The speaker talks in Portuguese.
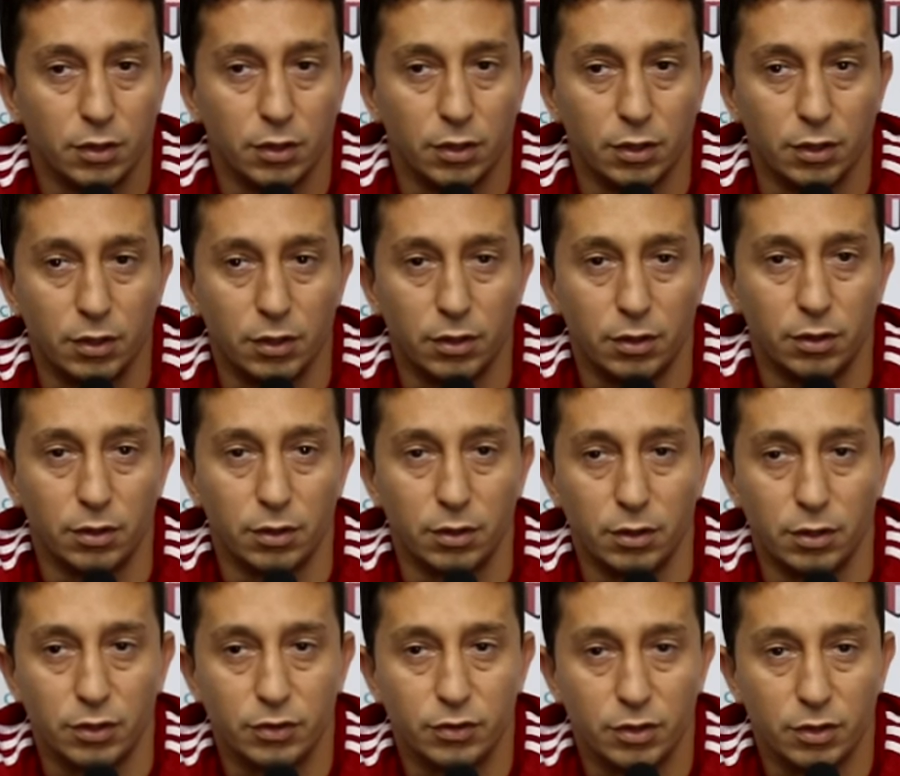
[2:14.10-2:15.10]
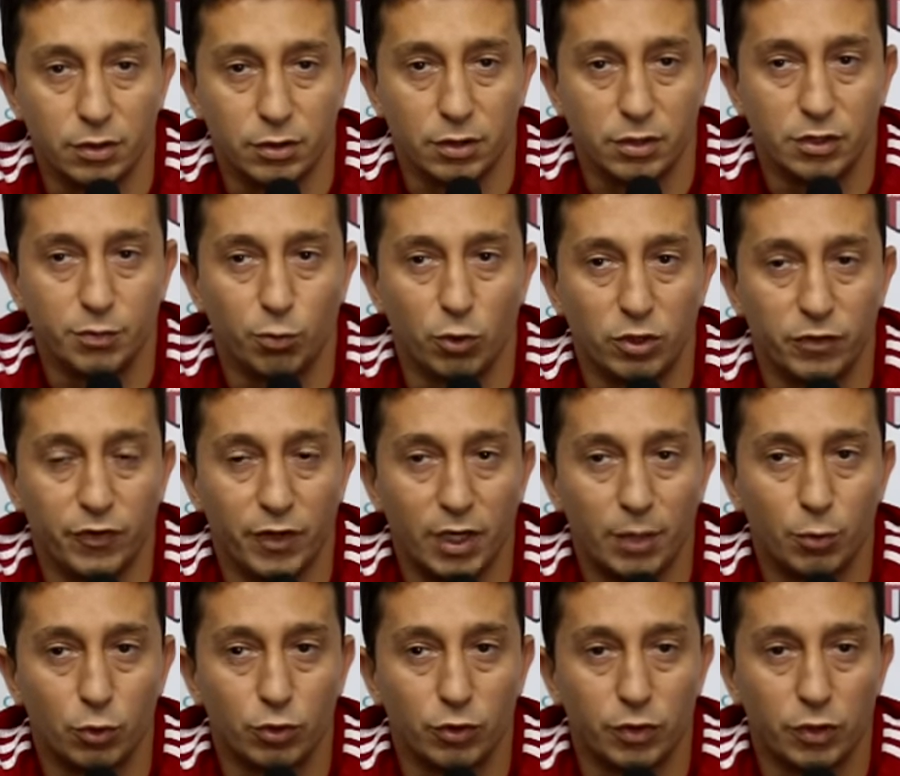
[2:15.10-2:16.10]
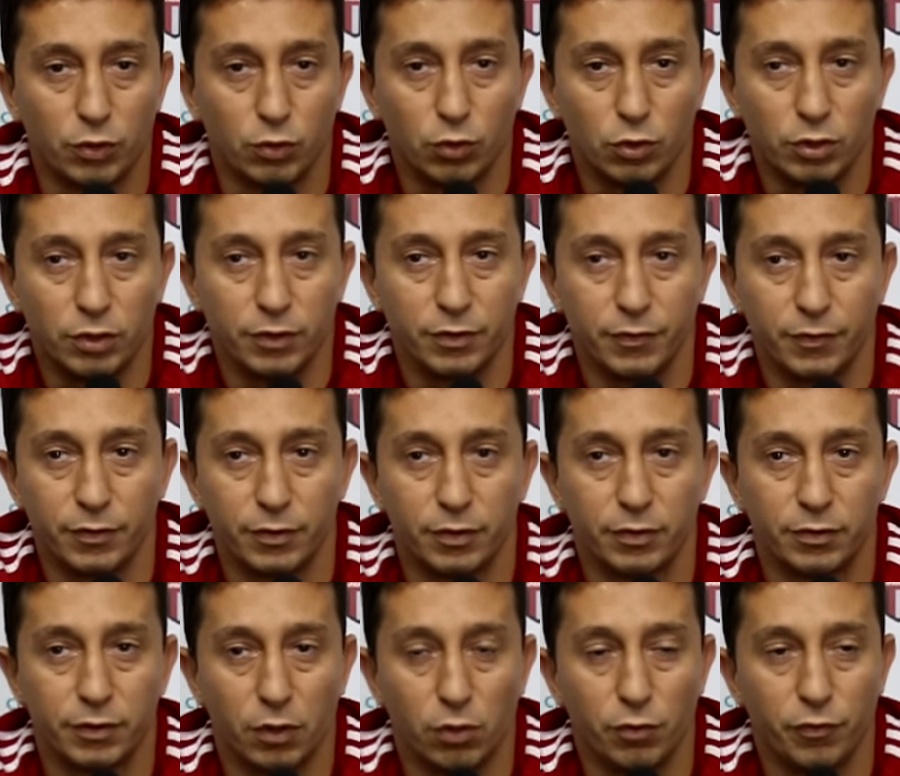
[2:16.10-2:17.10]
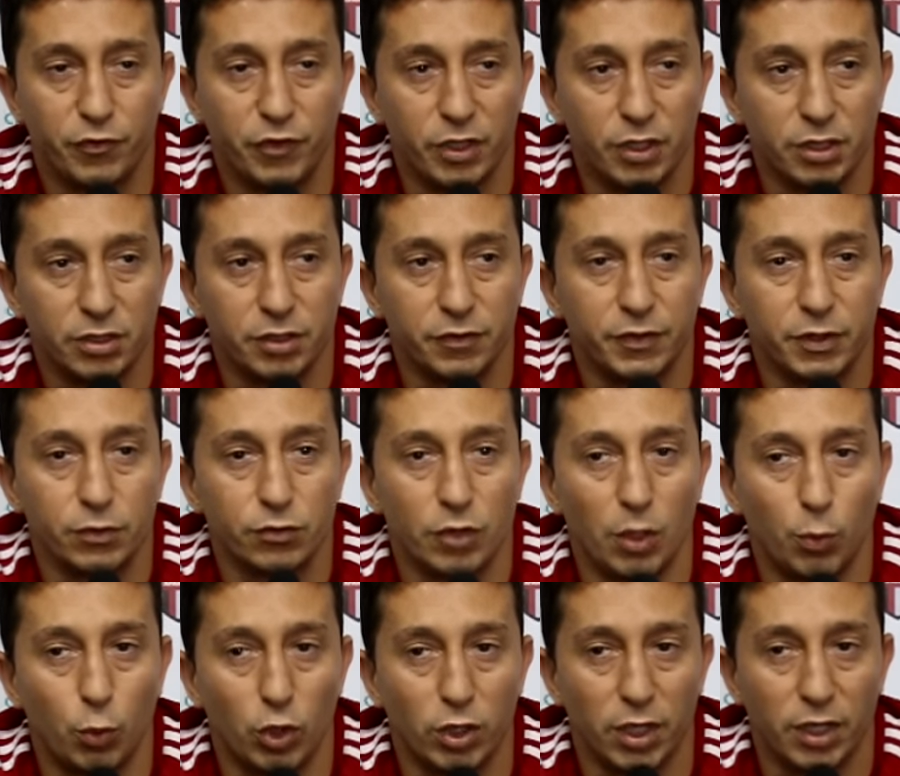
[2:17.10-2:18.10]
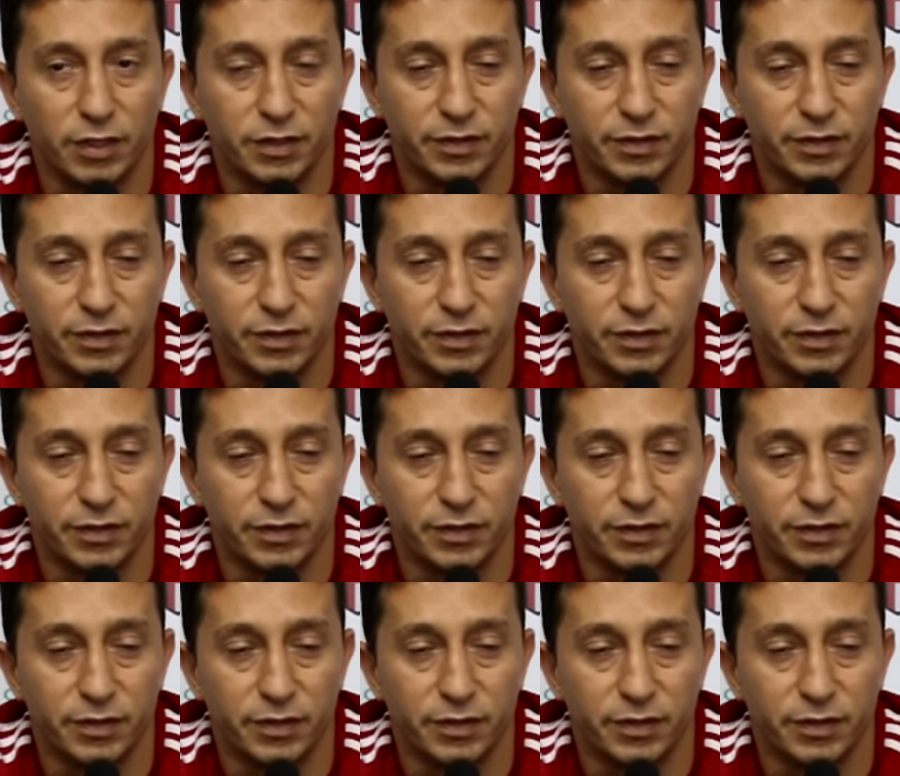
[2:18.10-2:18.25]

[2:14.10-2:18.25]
E acho que é o que a gente pode falar para o torcedor ser confiante, vir nos apoiar